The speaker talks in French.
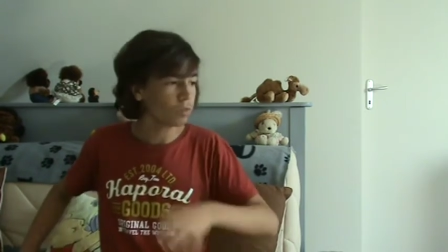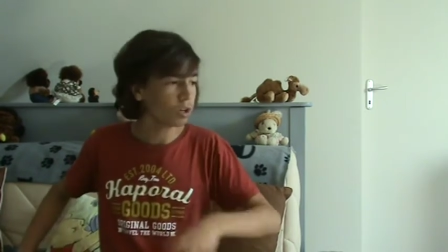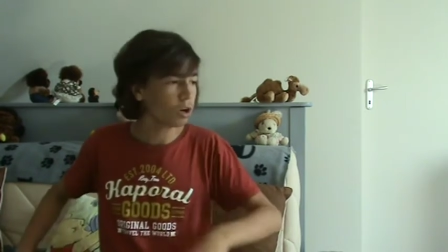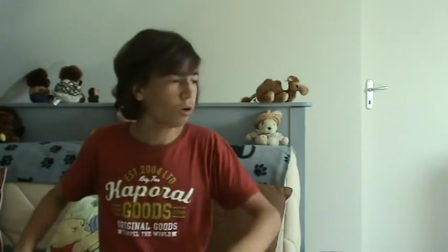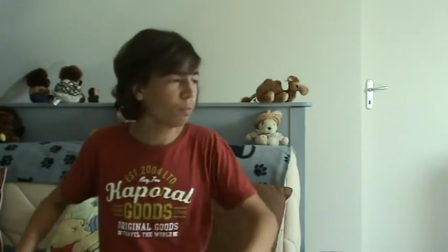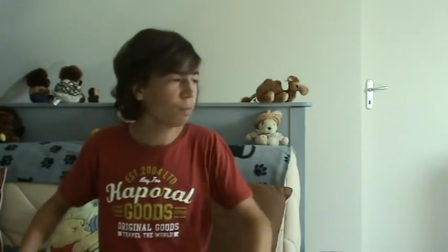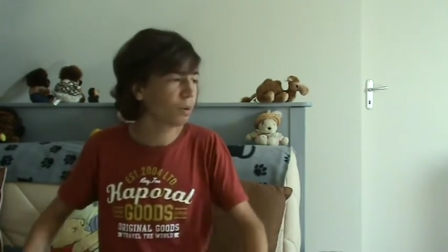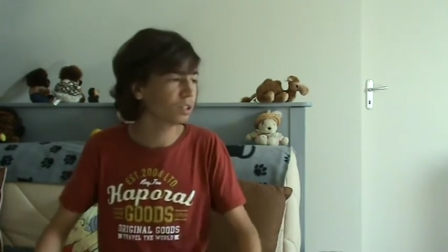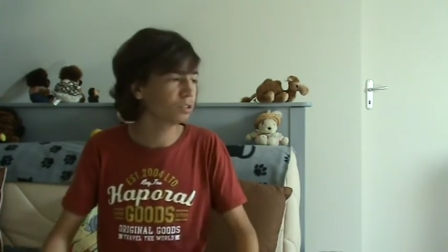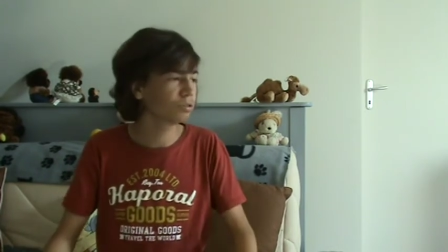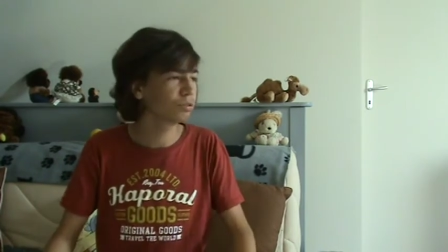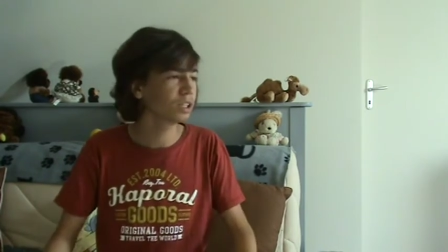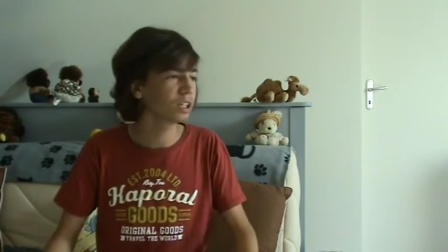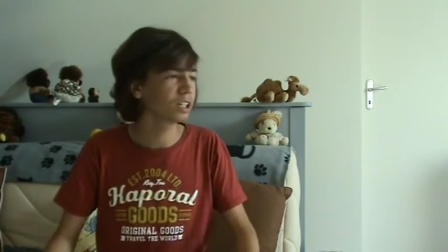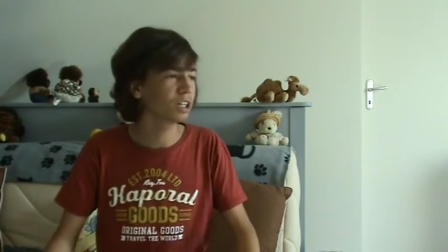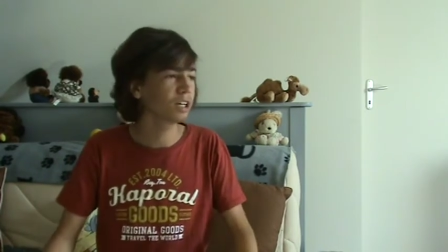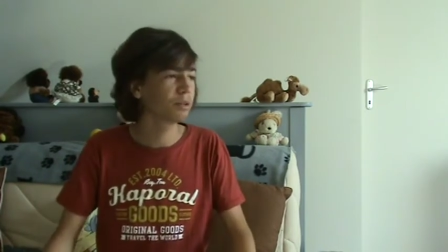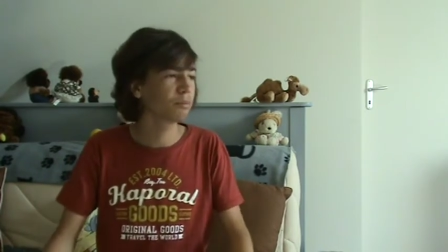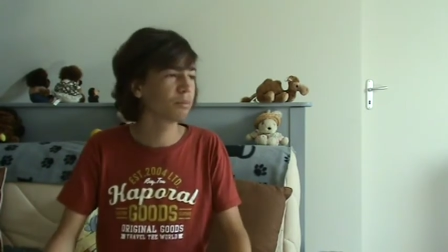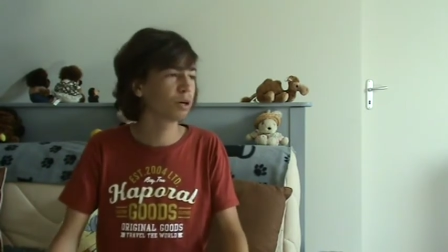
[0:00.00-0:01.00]
en
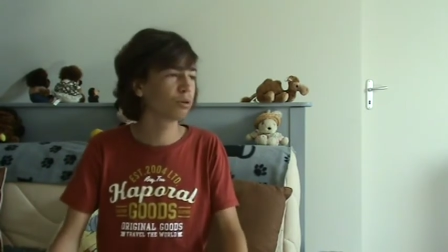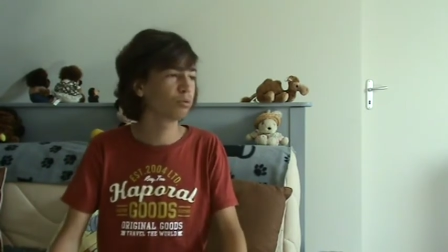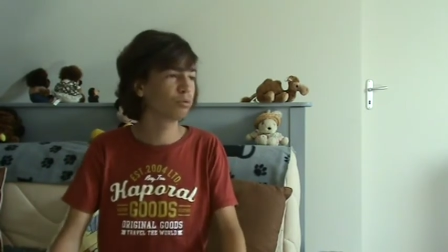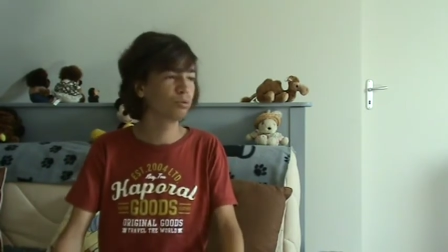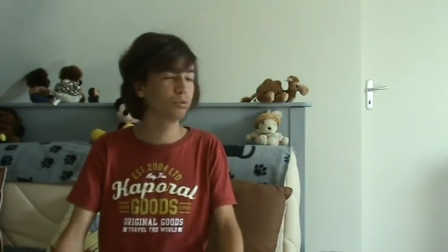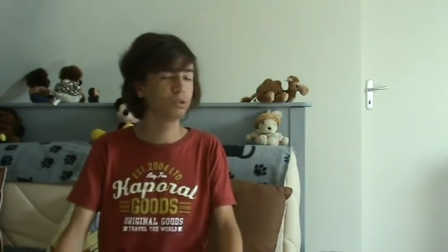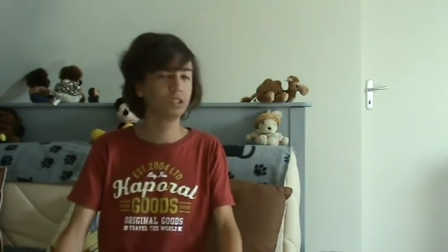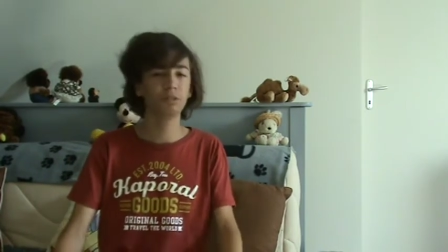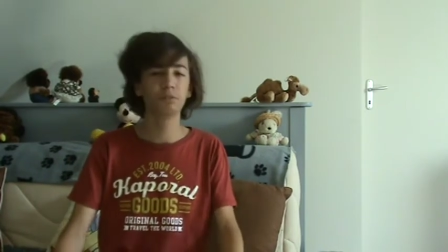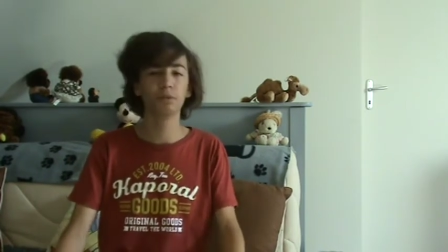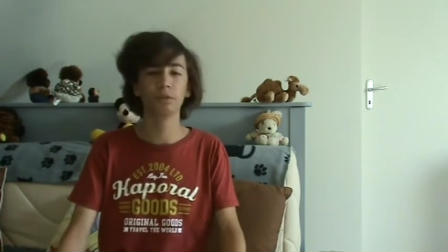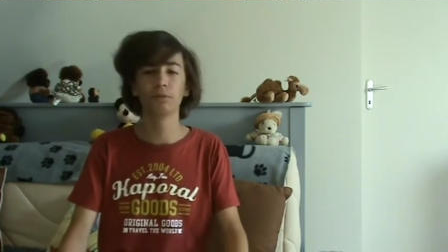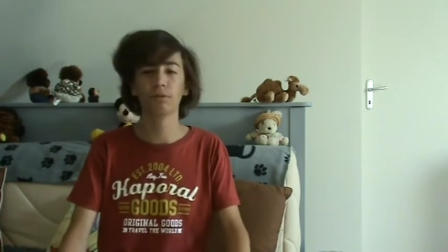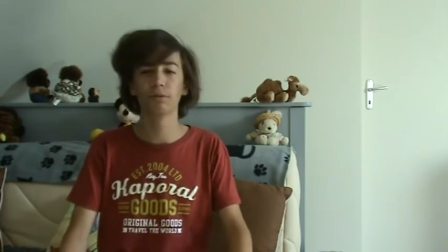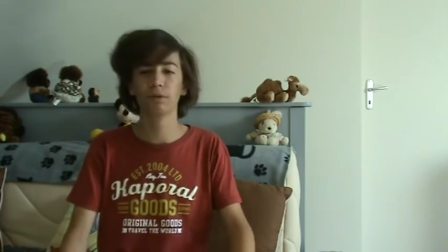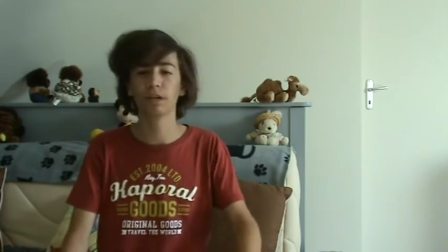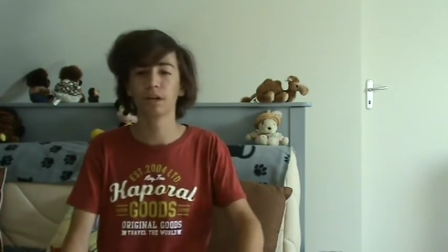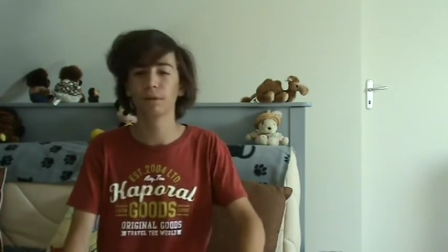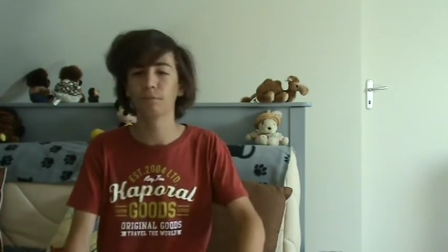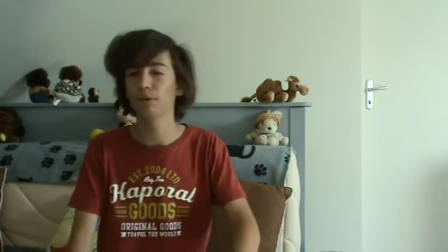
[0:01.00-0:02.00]
partenariat avec Margot Lucie, mais
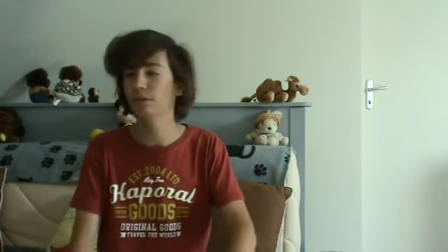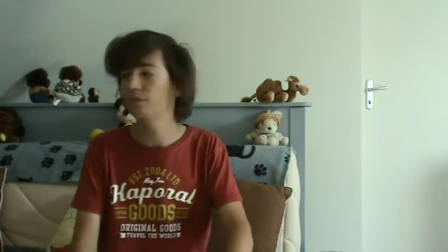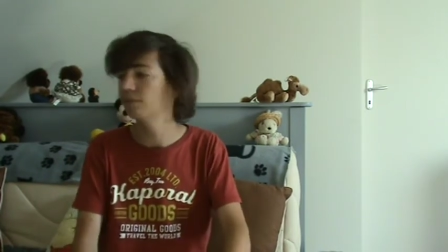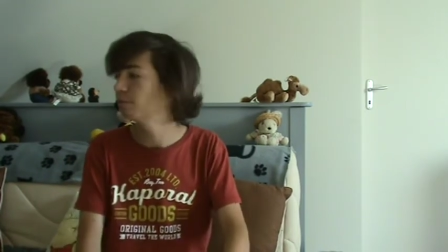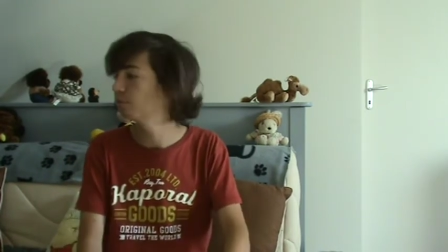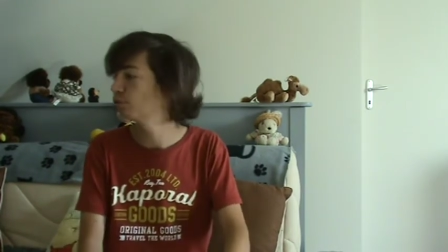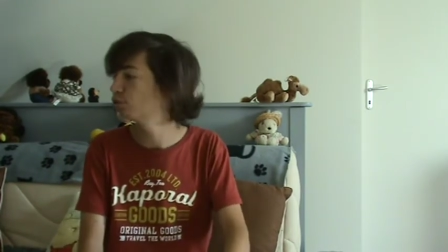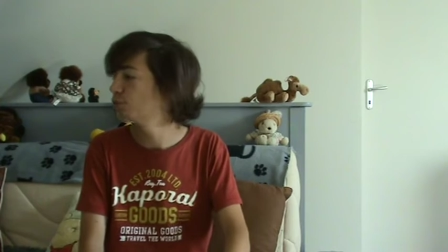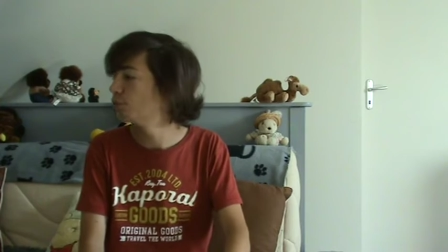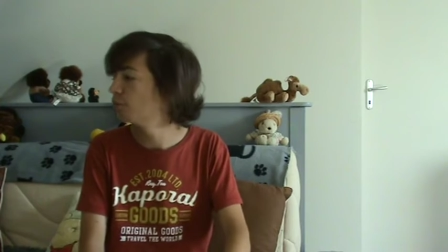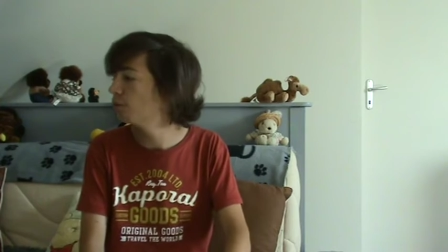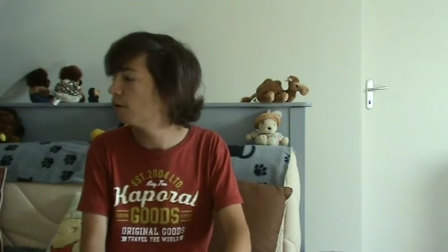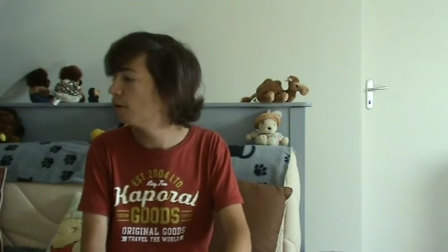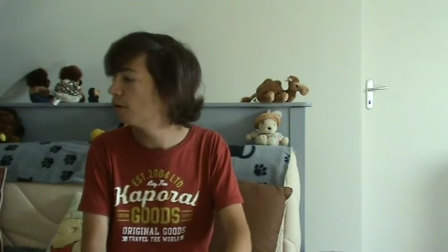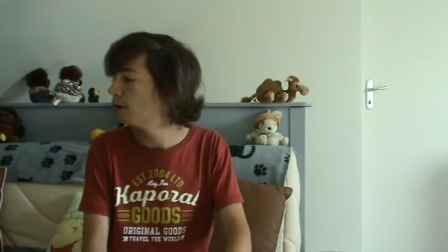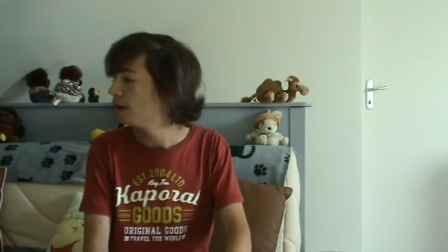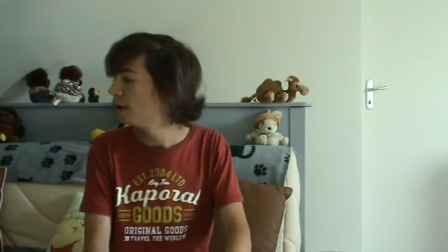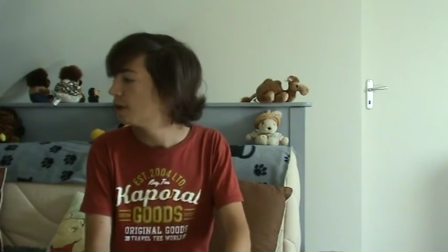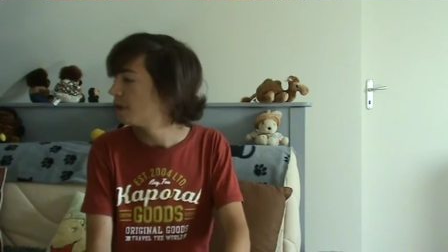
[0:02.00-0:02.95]
bon elle a un peu la flemme en ce moment